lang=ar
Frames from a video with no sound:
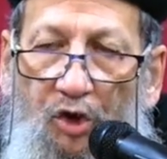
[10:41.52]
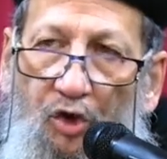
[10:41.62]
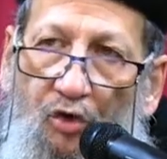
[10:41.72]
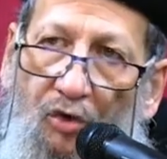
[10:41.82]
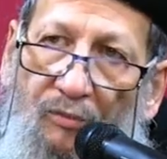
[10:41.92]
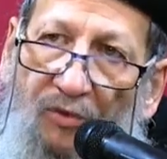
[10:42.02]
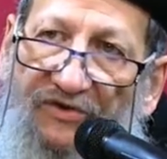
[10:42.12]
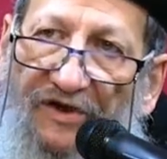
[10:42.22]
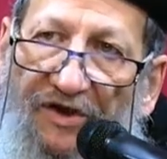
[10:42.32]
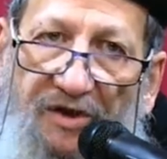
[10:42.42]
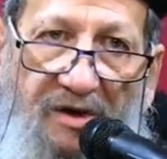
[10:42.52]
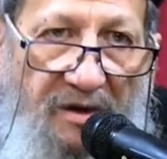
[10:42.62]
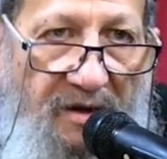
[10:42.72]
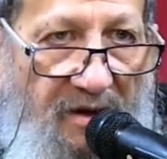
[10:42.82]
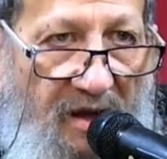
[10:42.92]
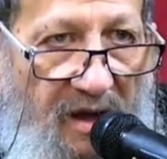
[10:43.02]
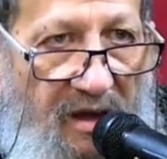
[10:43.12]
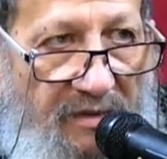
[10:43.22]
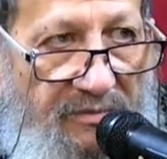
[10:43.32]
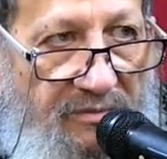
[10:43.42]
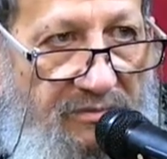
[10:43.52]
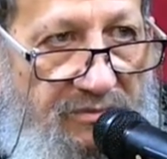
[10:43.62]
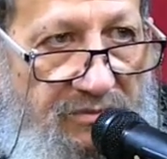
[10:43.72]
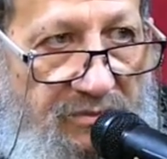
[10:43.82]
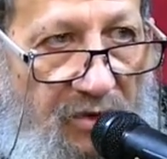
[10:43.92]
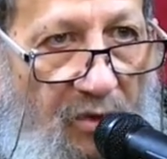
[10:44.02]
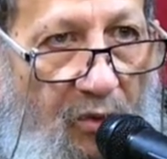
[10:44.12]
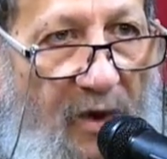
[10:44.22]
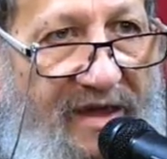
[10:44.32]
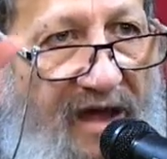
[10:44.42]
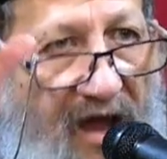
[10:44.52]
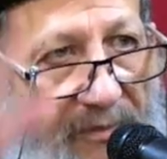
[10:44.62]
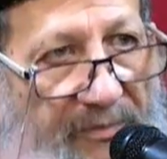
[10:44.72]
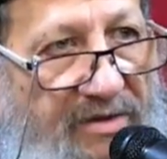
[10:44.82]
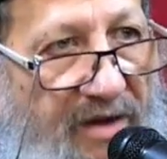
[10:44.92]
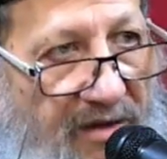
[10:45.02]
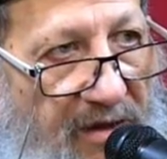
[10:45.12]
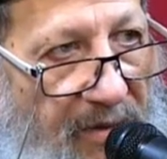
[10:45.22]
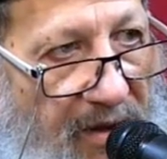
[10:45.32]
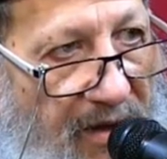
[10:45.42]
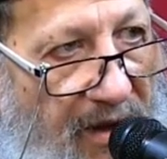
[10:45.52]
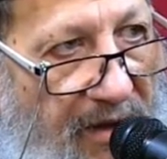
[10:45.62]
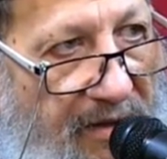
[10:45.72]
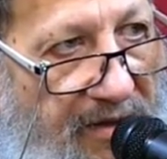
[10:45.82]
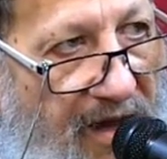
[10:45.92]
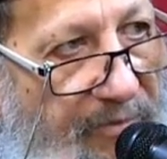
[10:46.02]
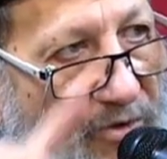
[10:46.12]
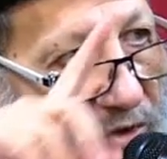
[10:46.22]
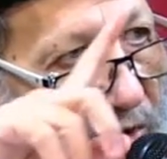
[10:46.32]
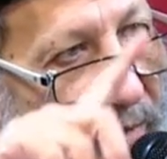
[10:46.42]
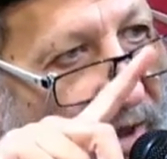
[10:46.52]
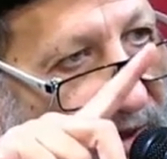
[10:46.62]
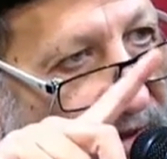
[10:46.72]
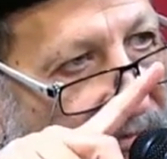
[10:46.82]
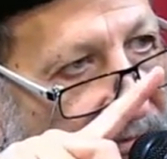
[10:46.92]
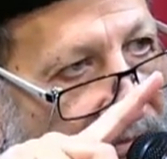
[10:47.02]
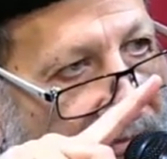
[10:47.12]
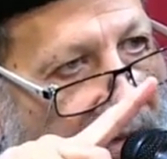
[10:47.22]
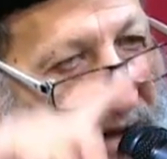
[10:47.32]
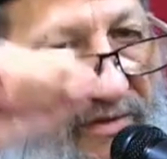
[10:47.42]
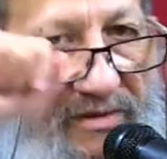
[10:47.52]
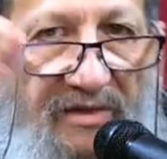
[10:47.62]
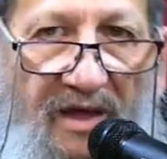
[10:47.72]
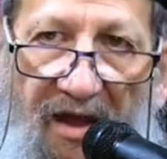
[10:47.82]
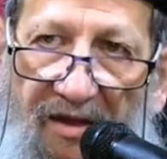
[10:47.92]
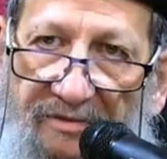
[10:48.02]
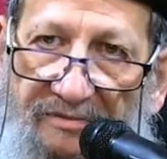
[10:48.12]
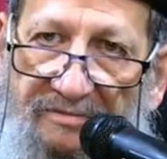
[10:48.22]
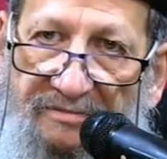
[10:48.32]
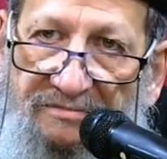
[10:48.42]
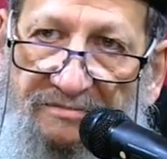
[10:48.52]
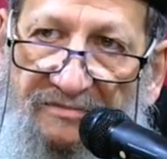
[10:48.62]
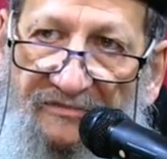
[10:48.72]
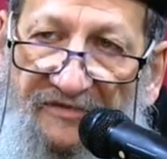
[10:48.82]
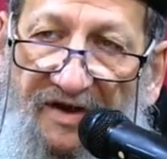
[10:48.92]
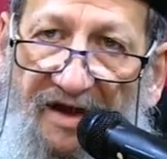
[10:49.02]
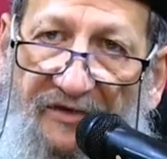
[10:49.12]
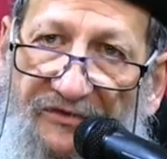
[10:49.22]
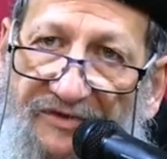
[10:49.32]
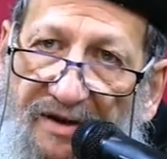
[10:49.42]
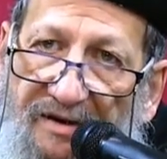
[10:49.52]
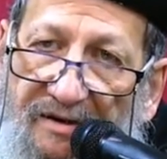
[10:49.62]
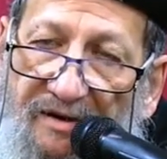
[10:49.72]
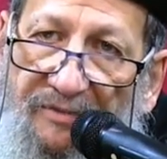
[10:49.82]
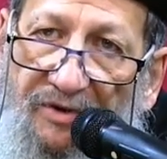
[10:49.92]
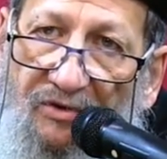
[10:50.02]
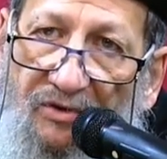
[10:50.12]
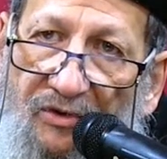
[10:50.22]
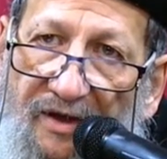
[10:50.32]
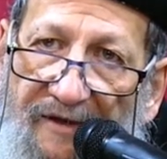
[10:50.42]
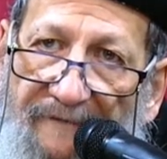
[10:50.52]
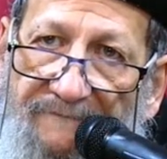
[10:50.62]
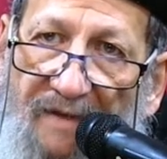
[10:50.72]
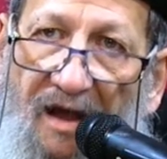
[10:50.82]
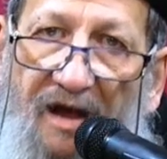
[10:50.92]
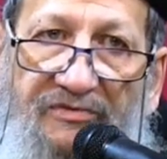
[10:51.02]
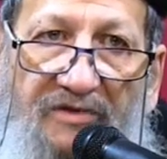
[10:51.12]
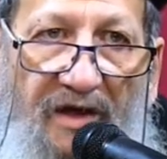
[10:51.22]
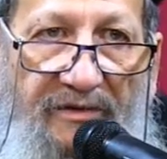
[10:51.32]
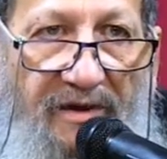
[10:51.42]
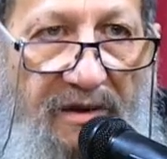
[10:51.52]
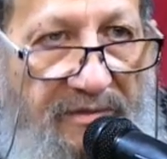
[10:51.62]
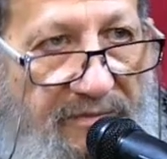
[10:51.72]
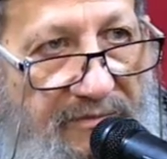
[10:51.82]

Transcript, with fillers: يقوم موسى يجري لله ويخمد غضب الله يخمده بايه بالاتضاع فكان يصلي لربنا يقول له ايه اخطانا